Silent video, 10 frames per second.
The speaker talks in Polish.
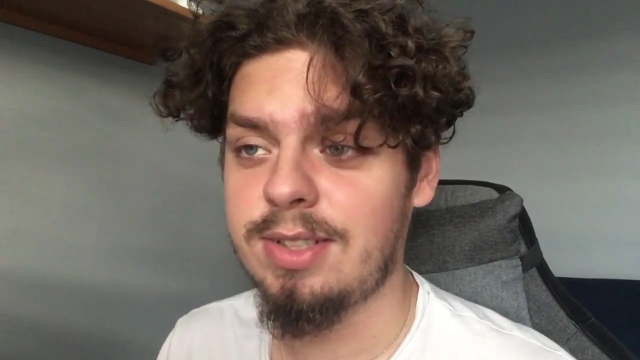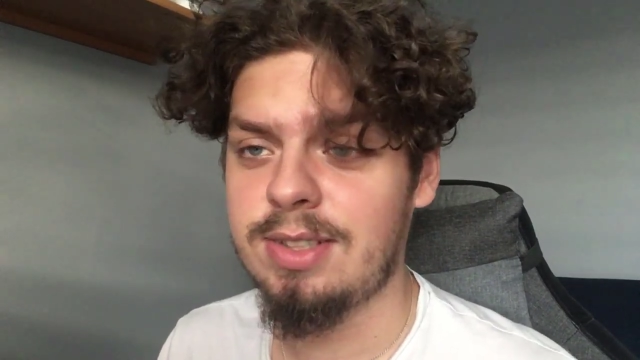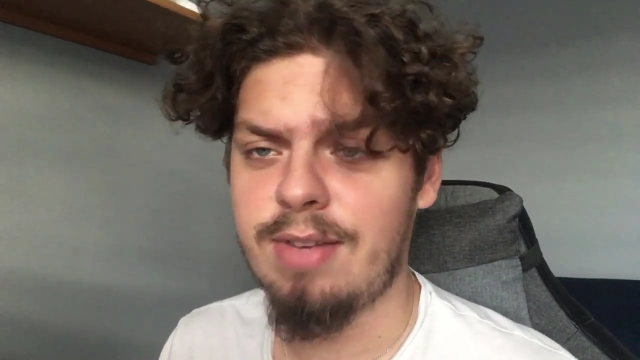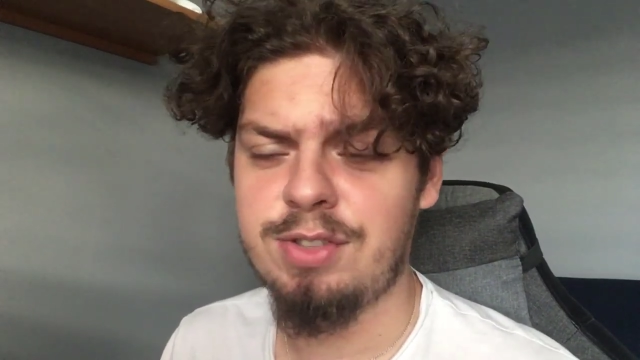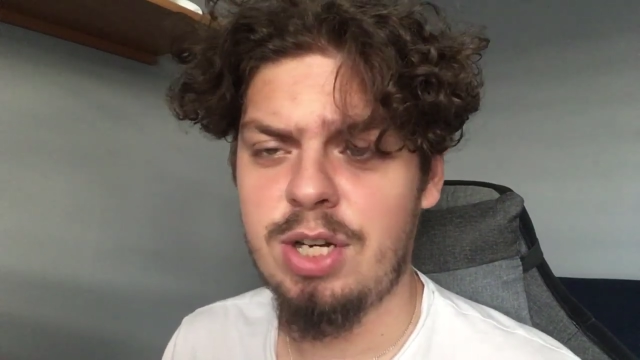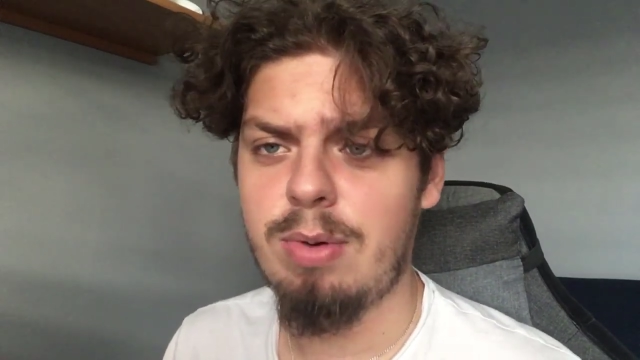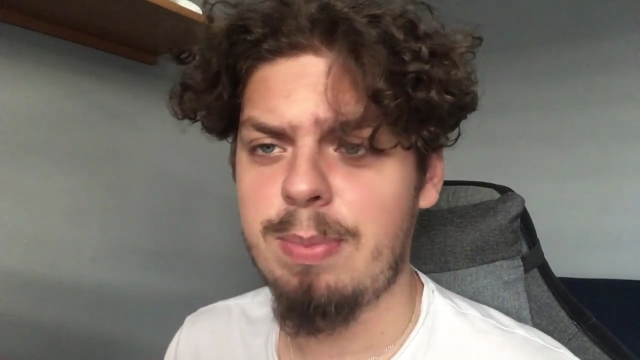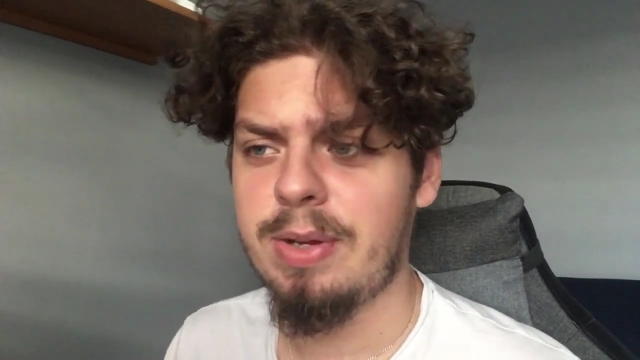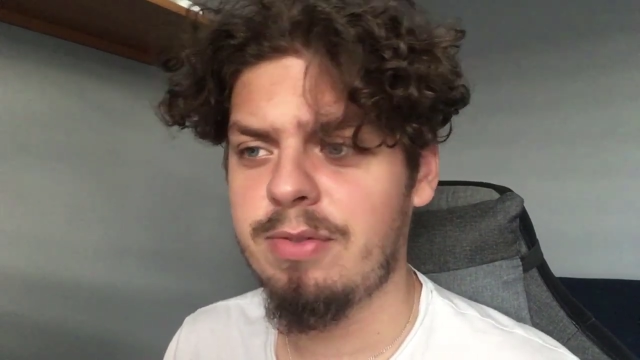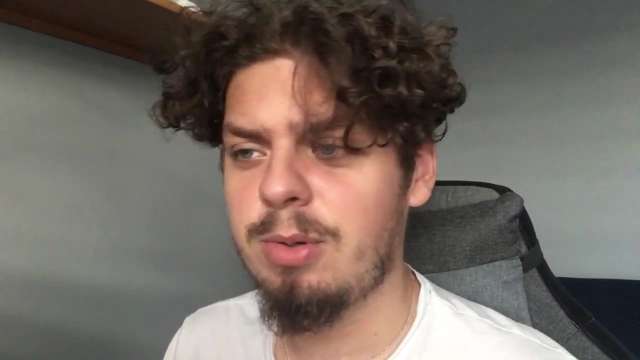Zostawcie
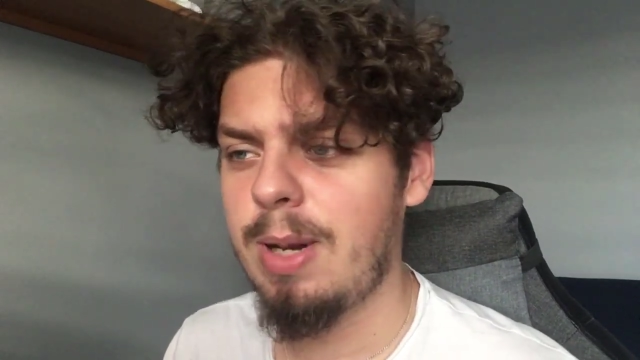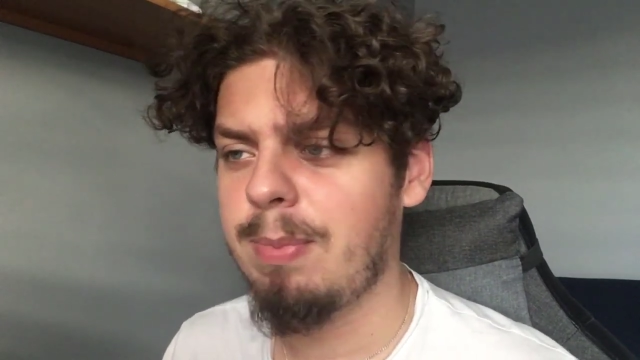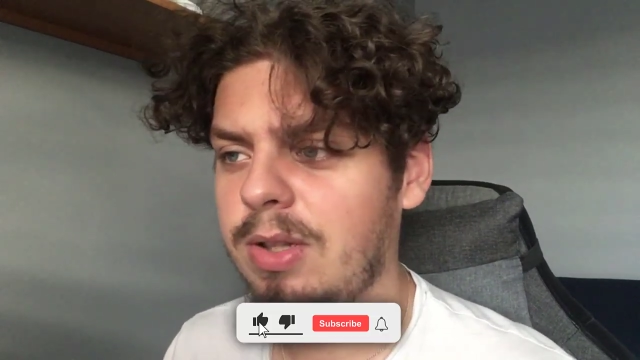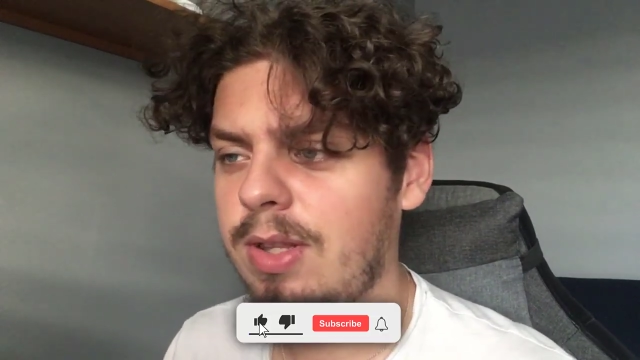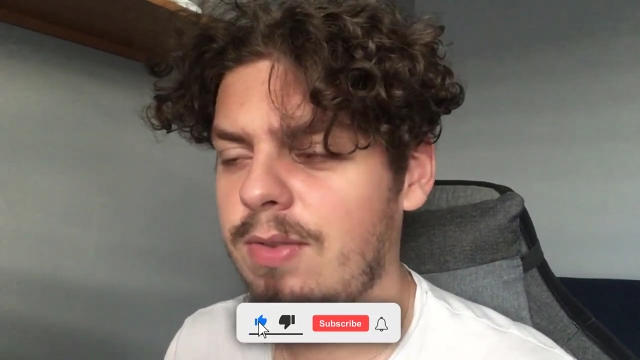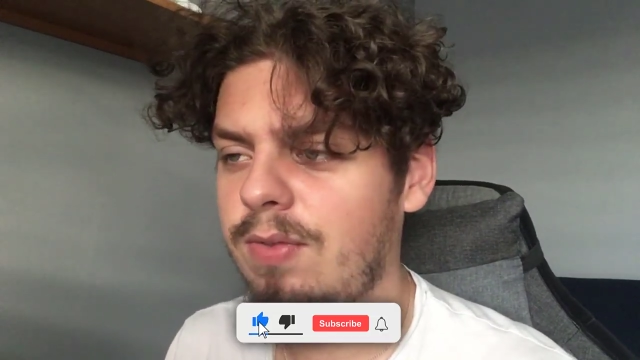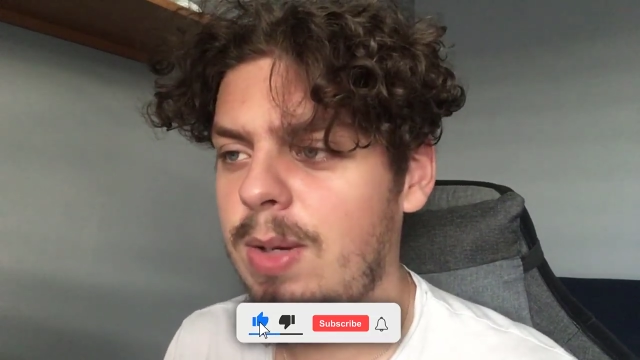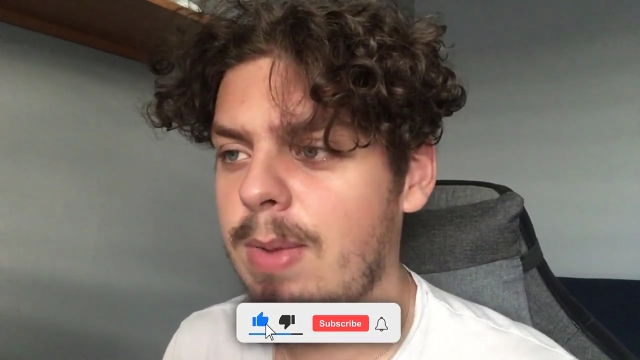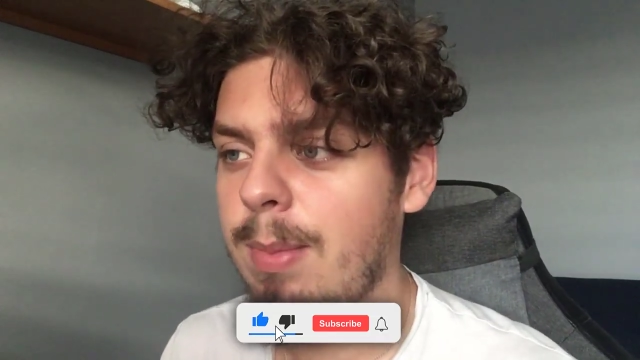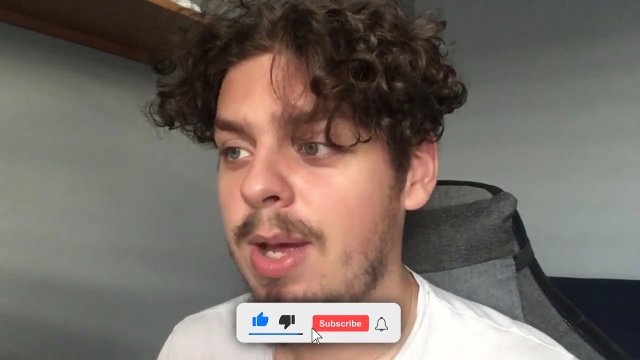łapkę w górę pod tym
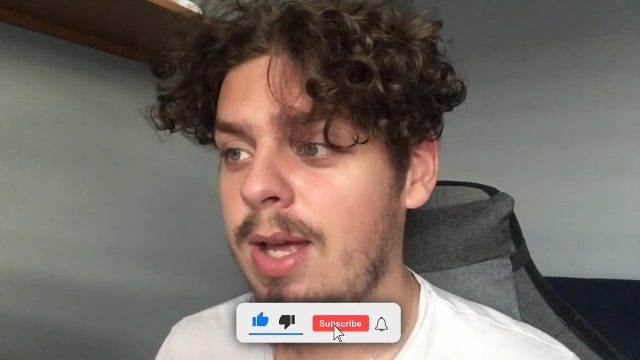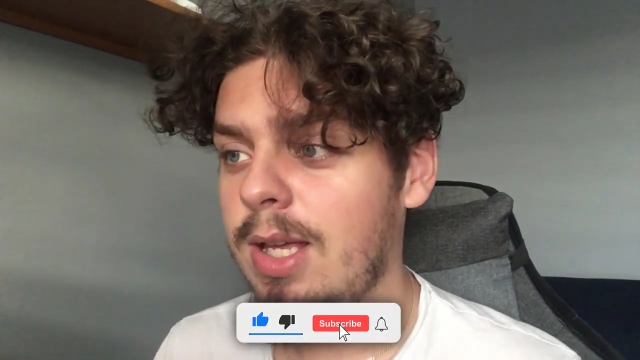filmem.